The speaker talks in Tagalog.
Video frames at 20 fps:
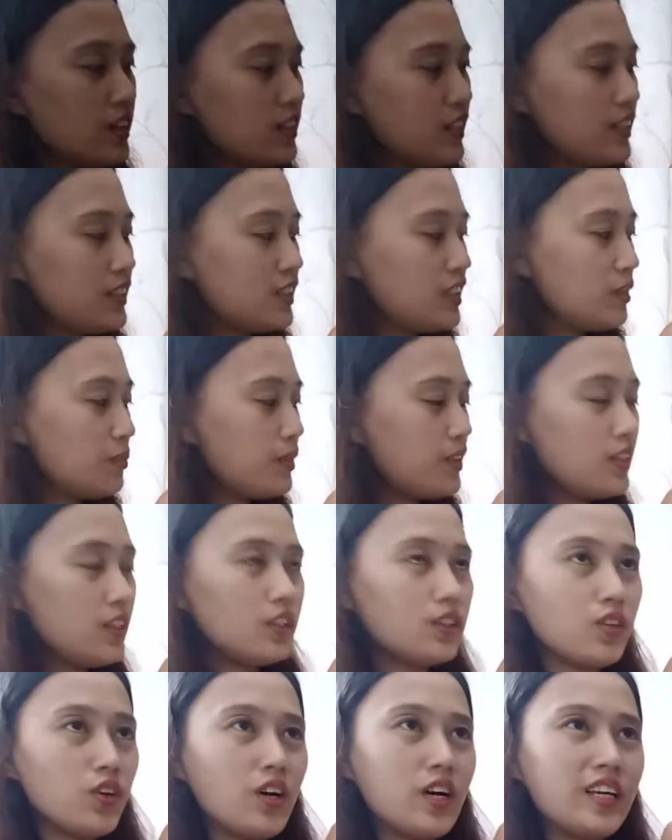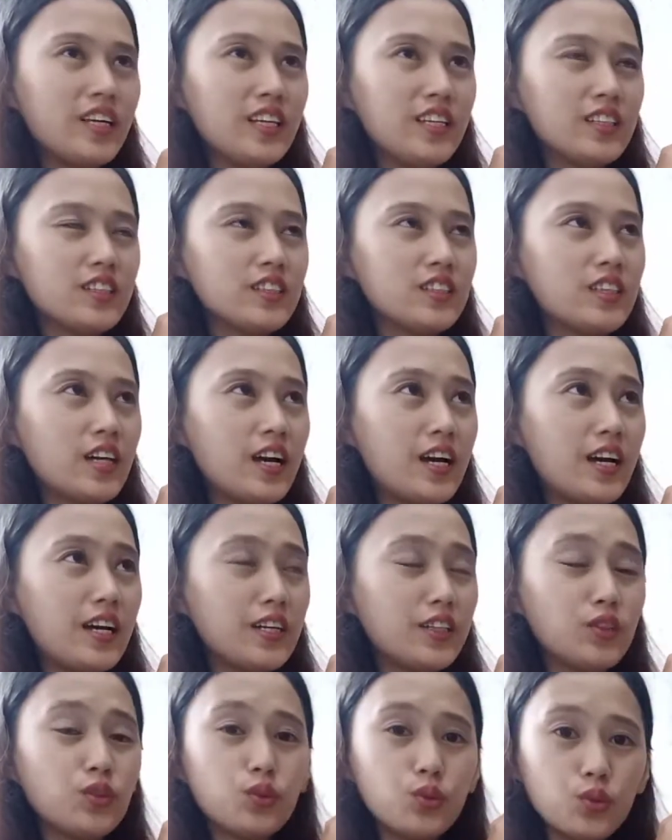Ang size naman nito is
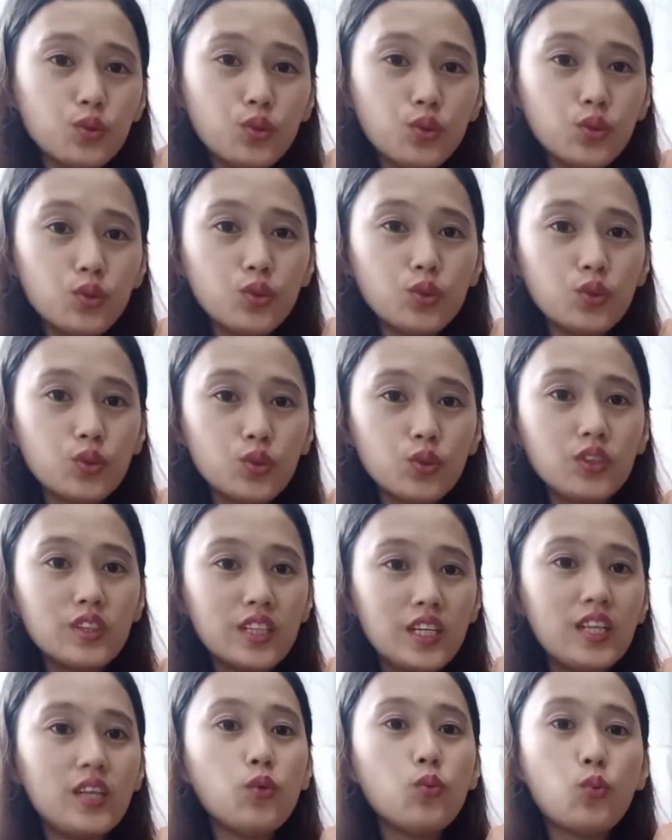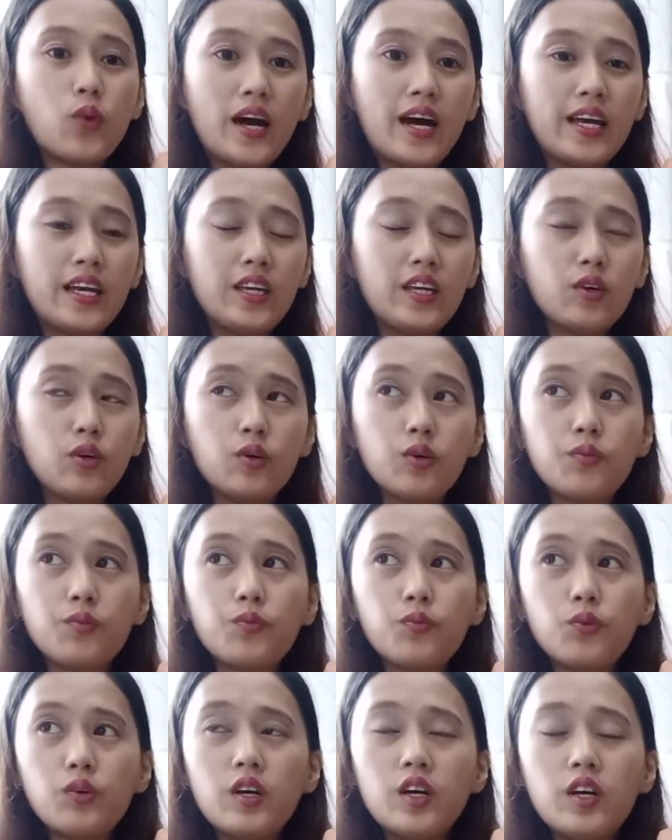uh, 2 to 3Y.
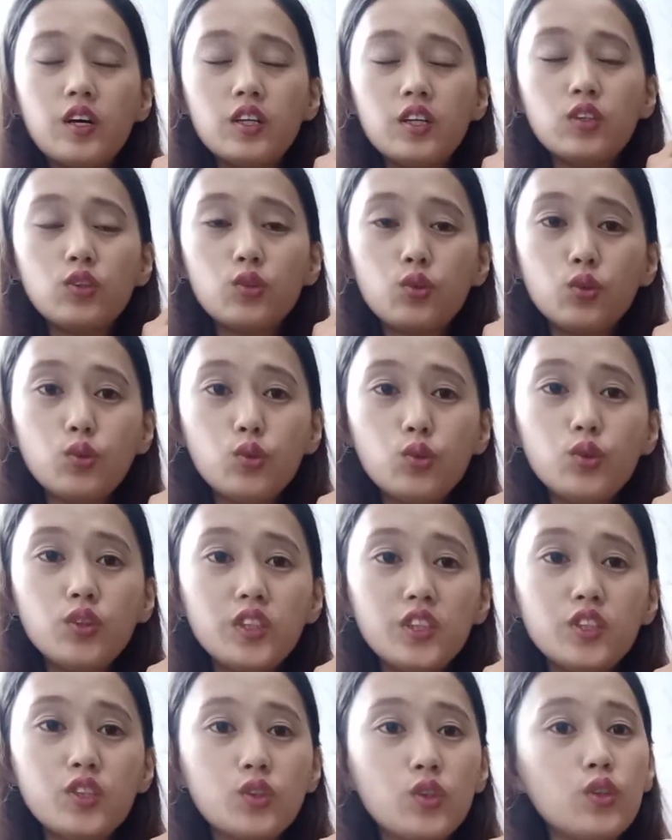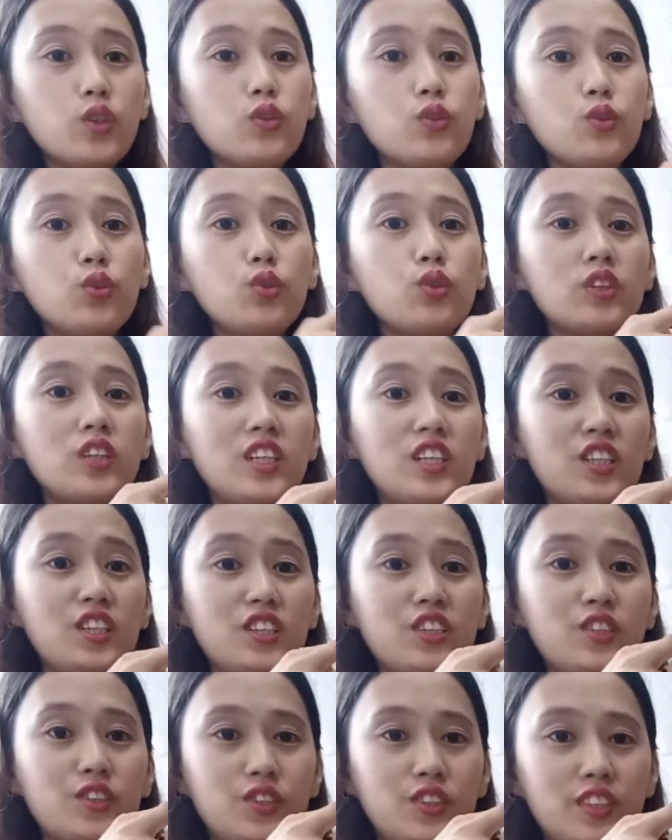2 years old to 3
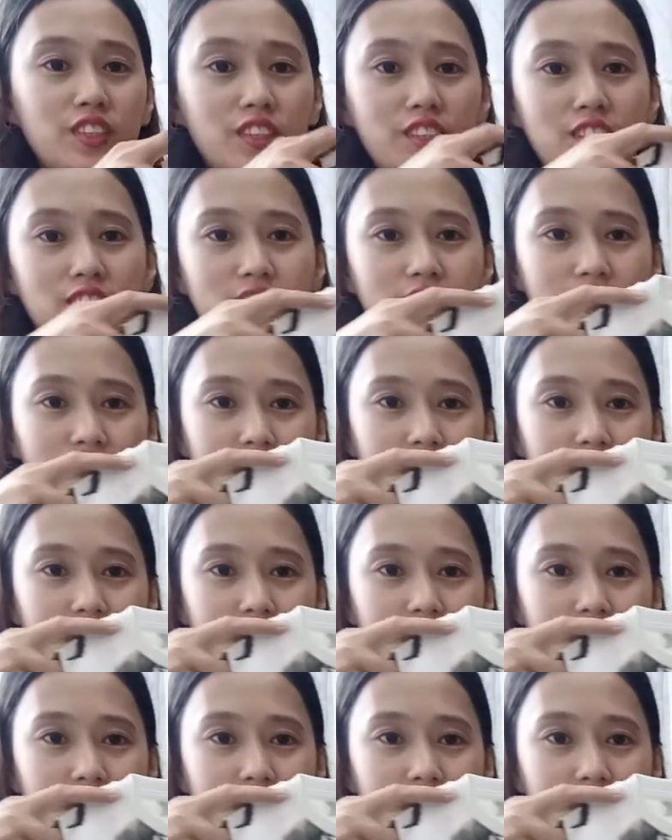years old.